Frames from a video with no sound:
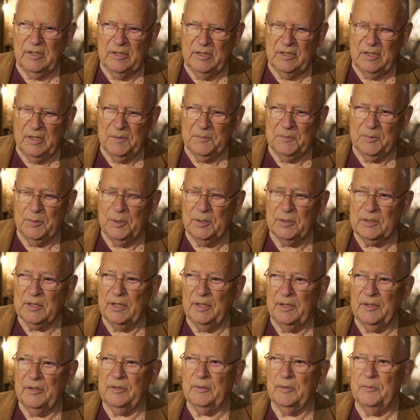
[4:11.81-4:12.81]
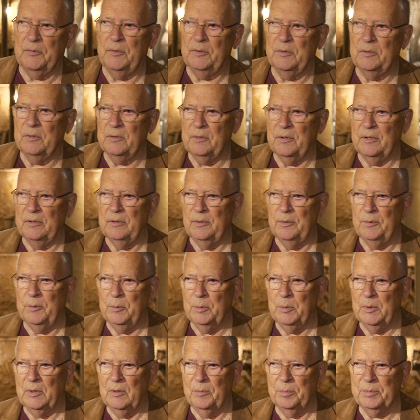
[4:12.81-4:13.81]
der erfolgreichste Fluchttunnel
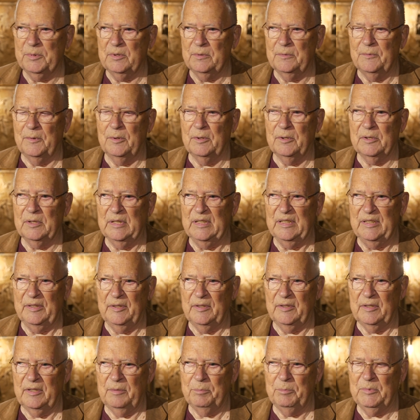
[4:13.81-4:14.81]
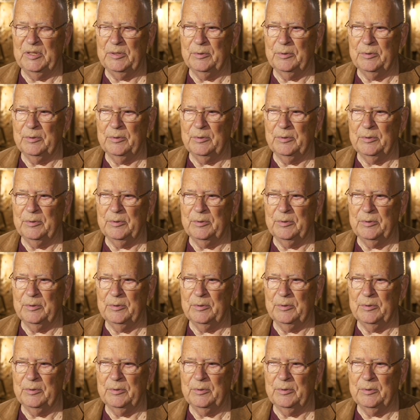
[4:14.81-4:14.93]
überhaupt geworden ist,